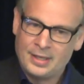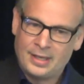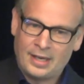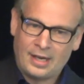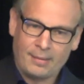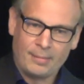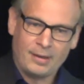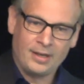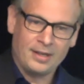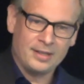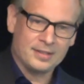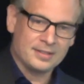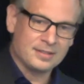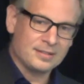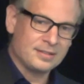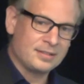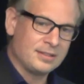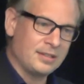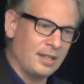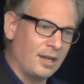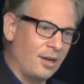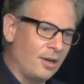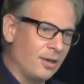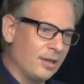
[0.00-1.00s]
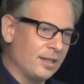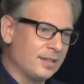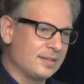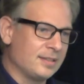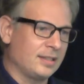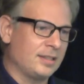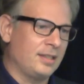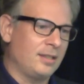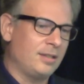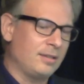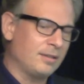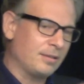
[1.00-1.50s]
aber es ist ja auch, er
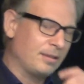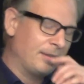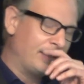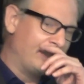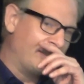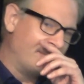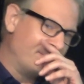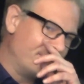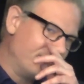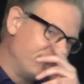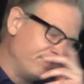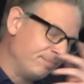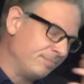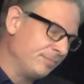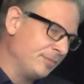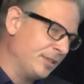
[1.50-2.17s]
sagt auch, ähm,